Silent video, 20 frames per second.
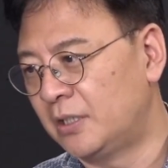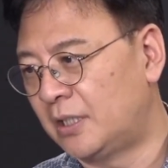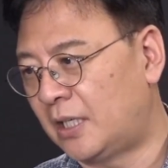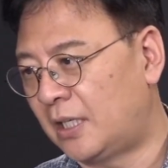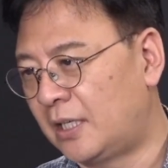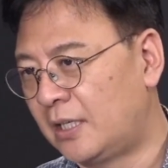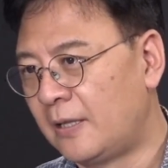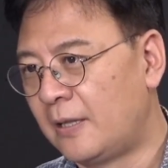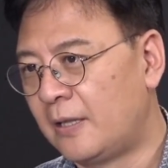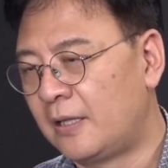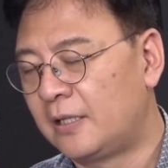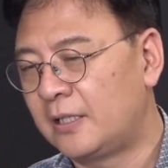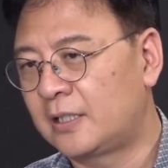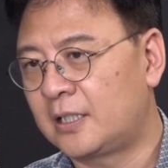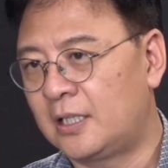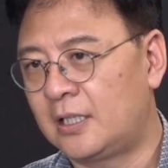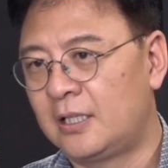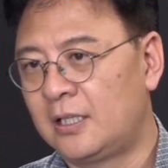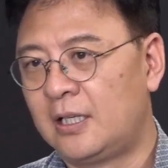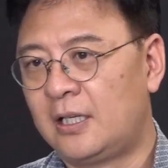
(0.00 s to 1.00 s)
네.
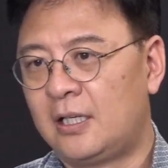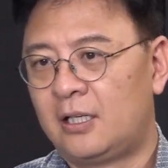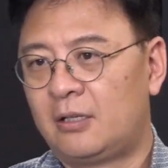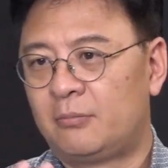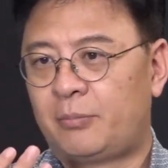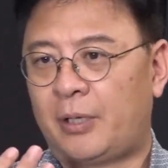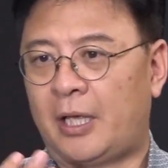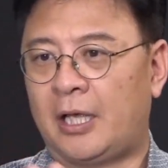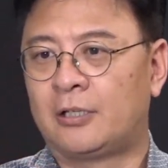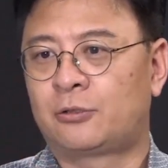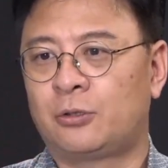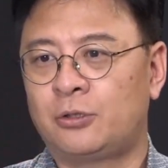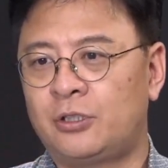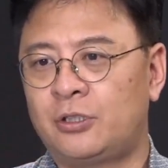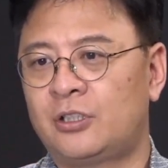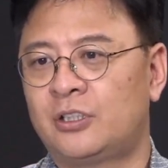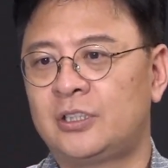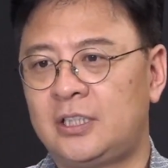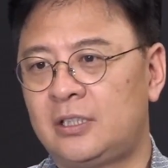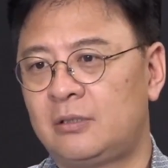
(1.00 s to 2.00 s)
그러니까
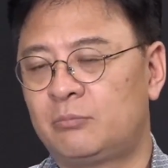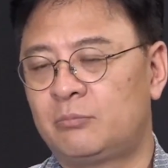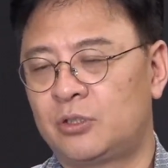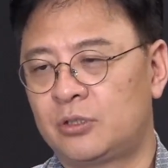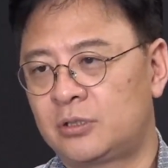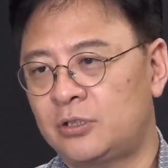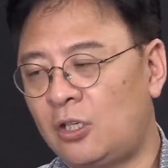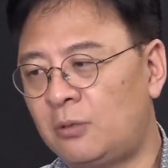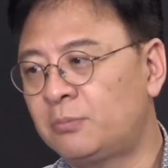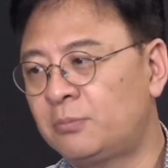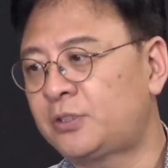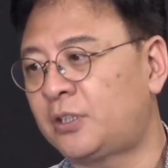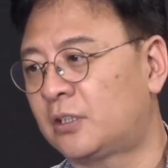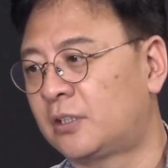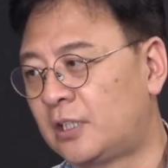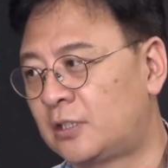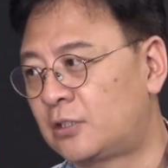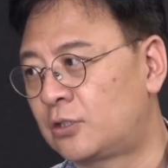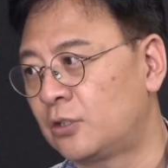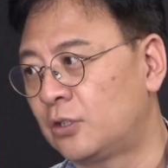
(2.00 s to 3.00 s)
배소연이 뭐 처음부터
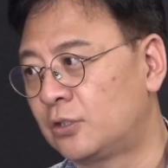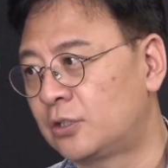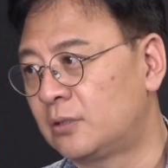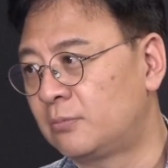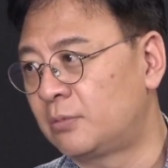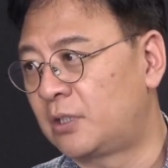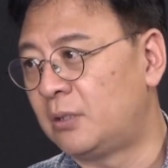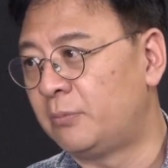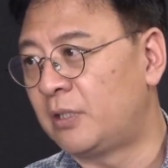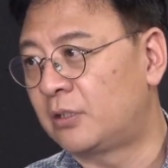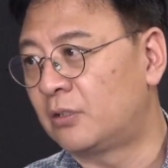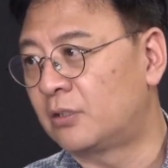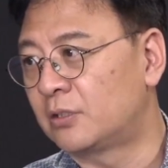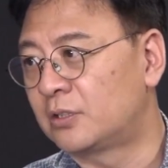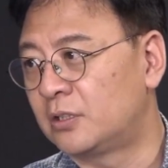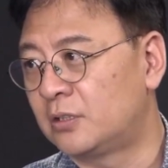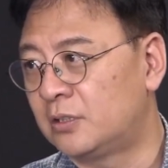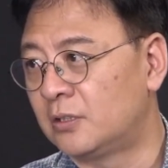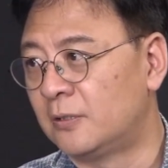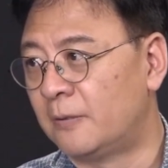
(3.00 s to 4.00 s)
그랬죠. 지금 김혜경
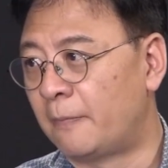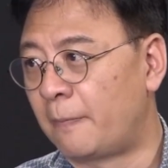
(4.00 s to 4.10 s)
씨는